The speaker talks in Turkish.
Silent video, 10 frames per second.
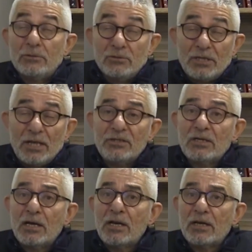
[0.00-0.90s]

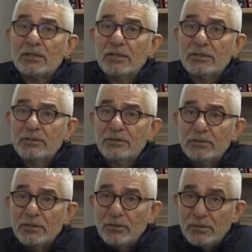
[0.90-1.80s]
sendikal haklarının
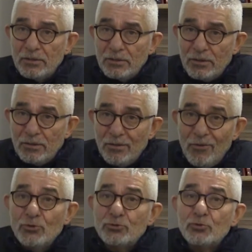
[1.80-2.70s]

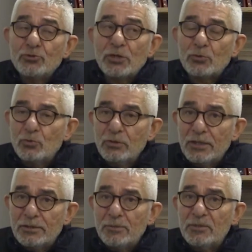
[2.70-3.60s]
özgürce
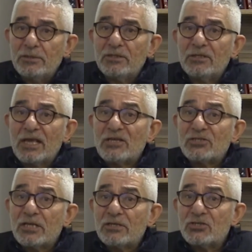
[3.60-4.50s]
kullanılabildiği,
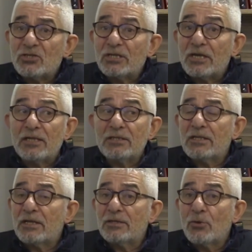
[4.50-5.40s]
gençler için
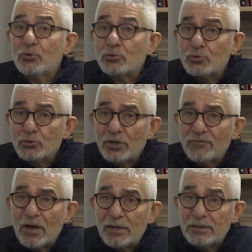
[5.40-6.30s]
kendilerini
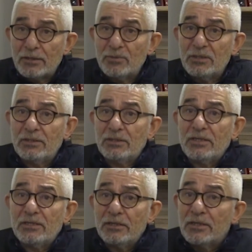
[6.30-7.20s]
özgürce var
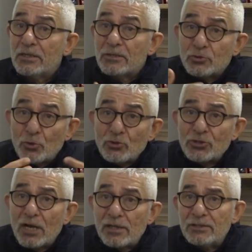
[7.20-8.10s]
edebildikleri,
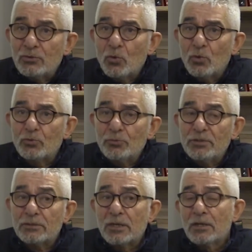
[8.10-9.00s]
söz hakkının olduğu
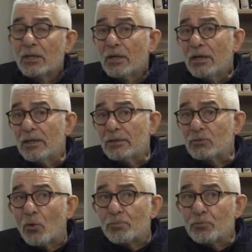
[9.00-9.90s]
bir e,
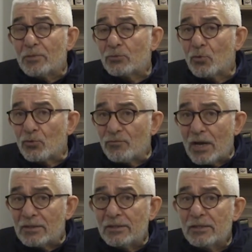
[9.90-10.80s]
topluma doğru
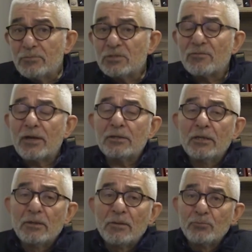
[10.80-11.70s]
vaatlerimiz var.
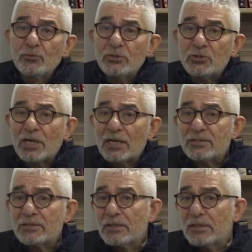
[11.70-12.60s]
Bunun
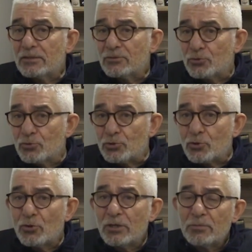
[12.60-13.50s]
içerisinde şunu
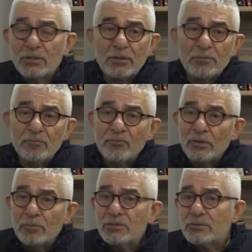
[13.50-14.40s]
söyleyebilirim,
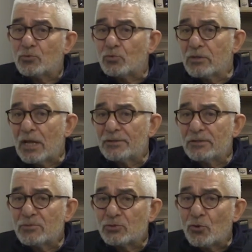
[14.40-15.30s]
bizim
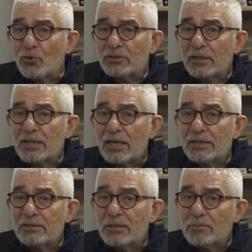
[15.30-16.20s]
kullandığımız dört
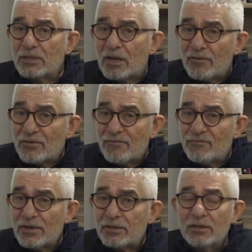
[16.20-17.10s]
adalet diye bir
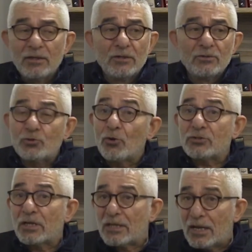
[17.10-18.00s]
kavram var.
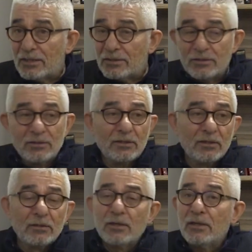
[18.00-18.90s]
Söz adaleti,
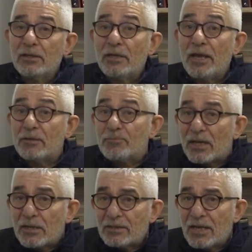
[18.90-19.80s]
e,
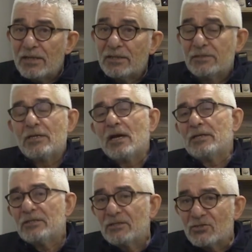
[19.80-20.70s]
ekmek adaleti
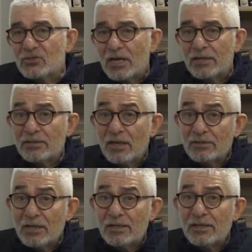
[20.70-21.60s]
yani iktisati
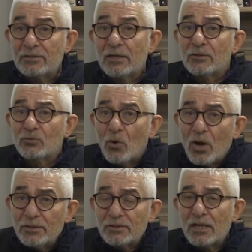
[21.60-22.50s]
adalet,
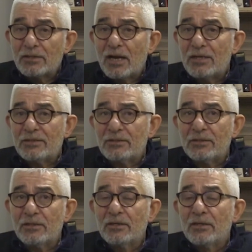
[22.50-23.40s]
doğanın adaleti,